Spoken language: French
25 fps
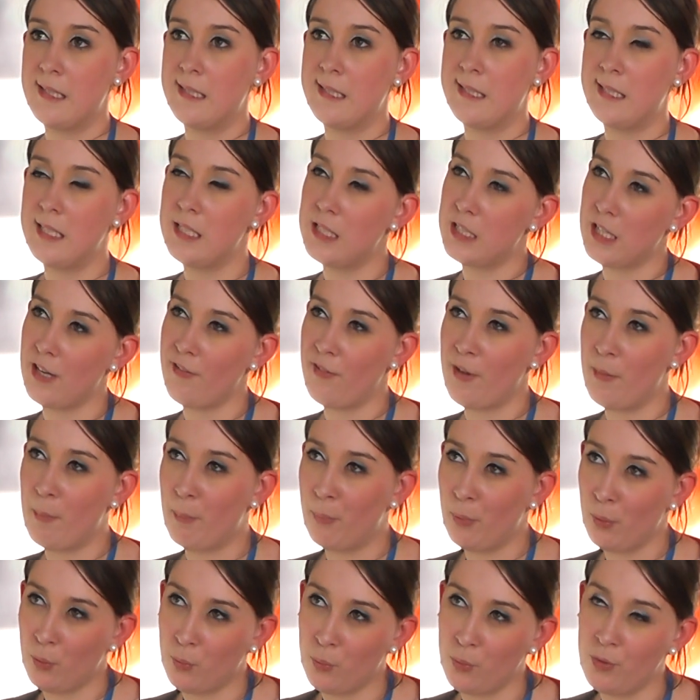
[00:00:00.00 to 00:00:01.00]
Si j'avais
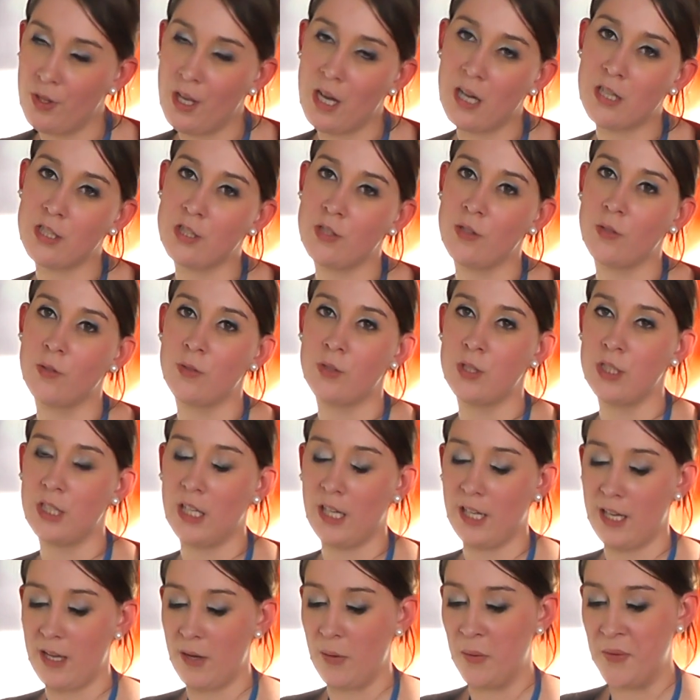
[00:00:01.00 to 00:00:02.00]
beaucoup d'argent,
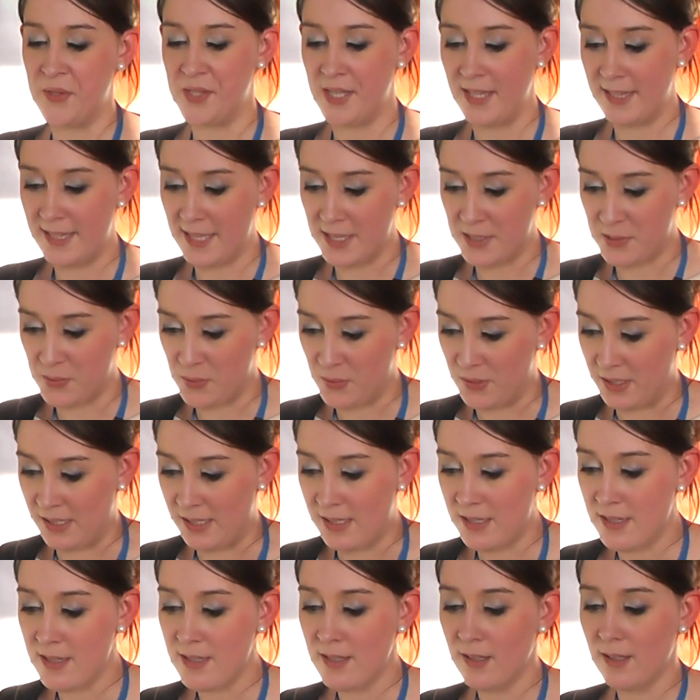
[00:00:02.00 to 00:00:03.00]
j'irais aux
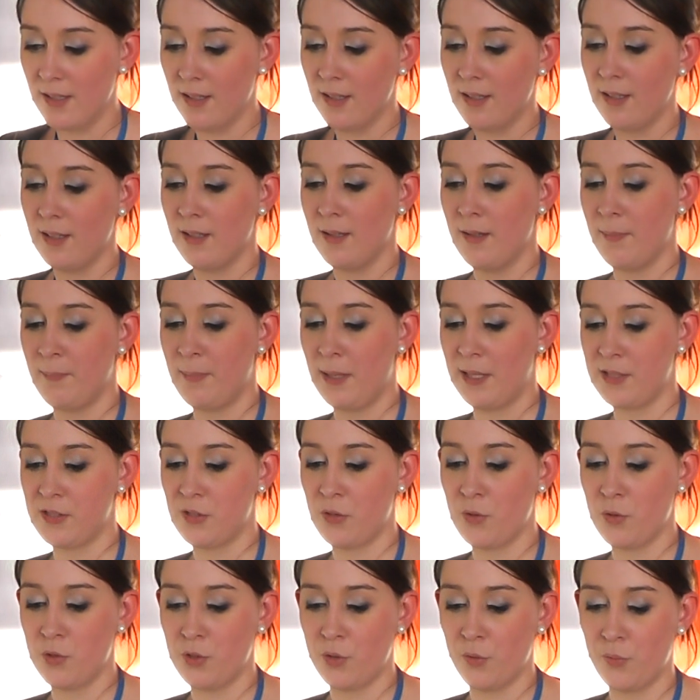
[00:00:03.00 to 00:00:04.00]
États-Unis parce
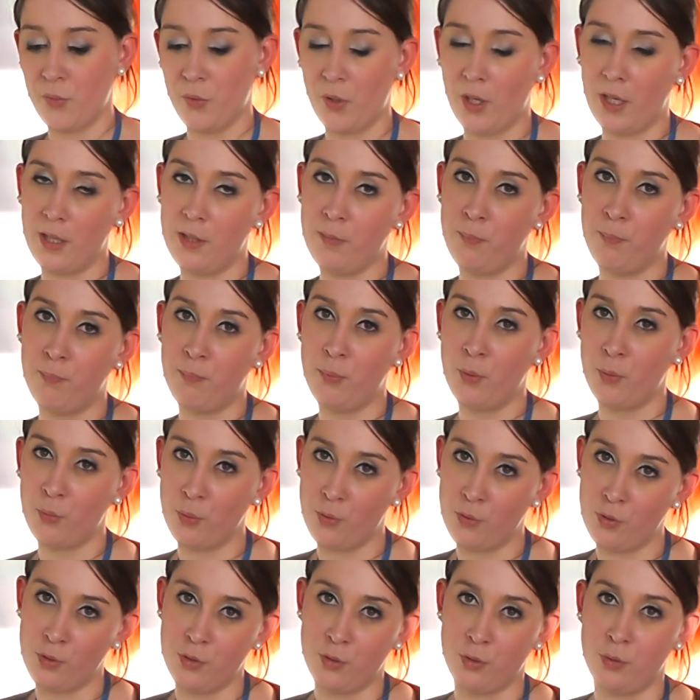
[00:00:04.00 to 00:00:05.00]
que je ferais
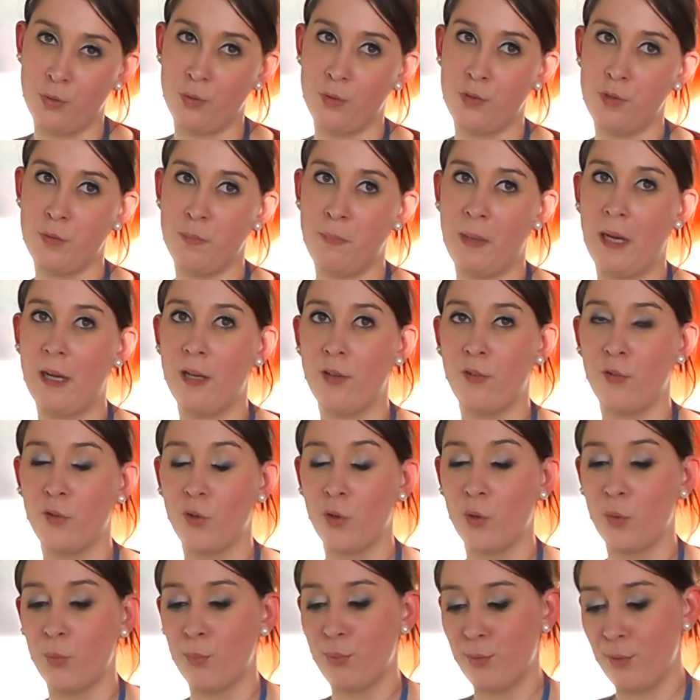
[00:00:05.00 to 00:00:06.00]
beaucoup de choses, par
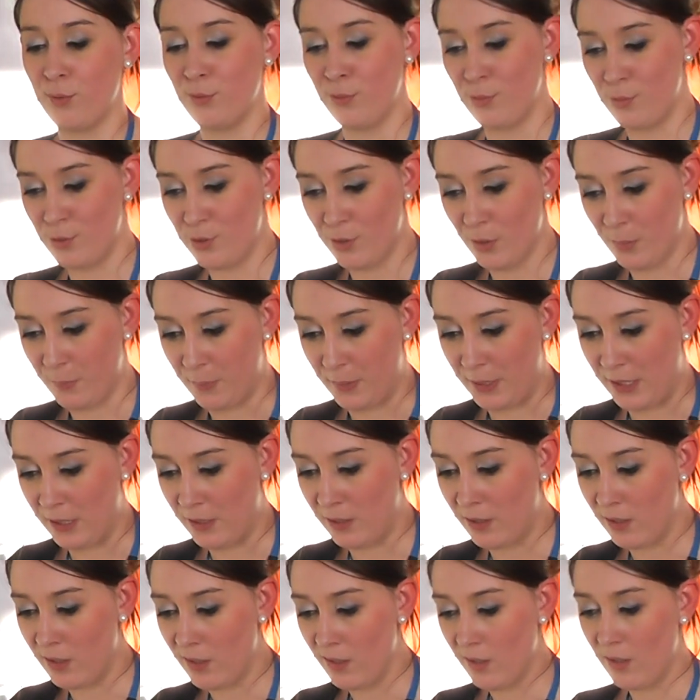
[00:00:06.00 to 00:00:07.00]
exemple du
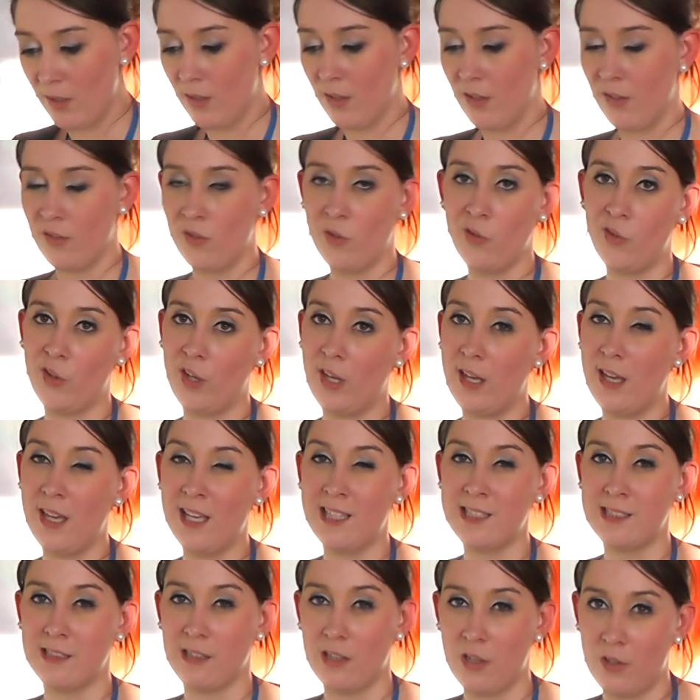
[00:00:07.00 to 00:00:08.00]
shopping. Ce serait
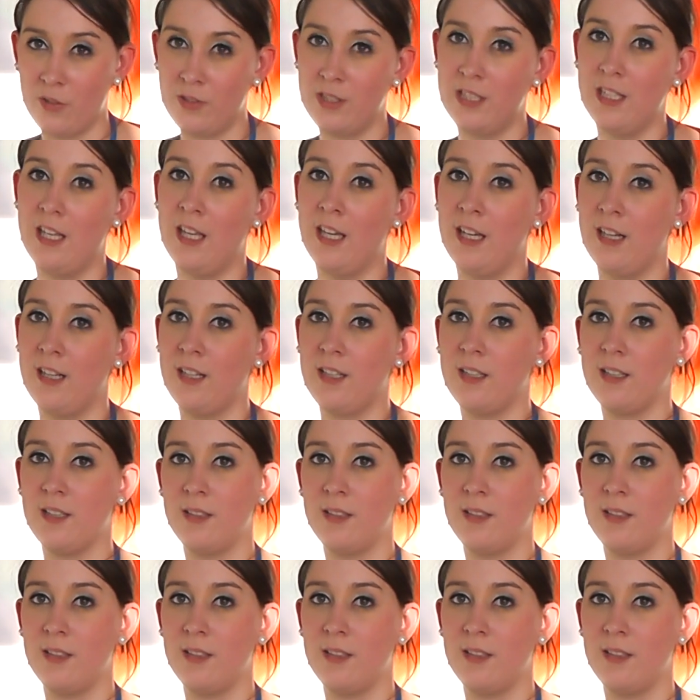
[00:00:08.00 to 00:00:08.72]
extraordinaire.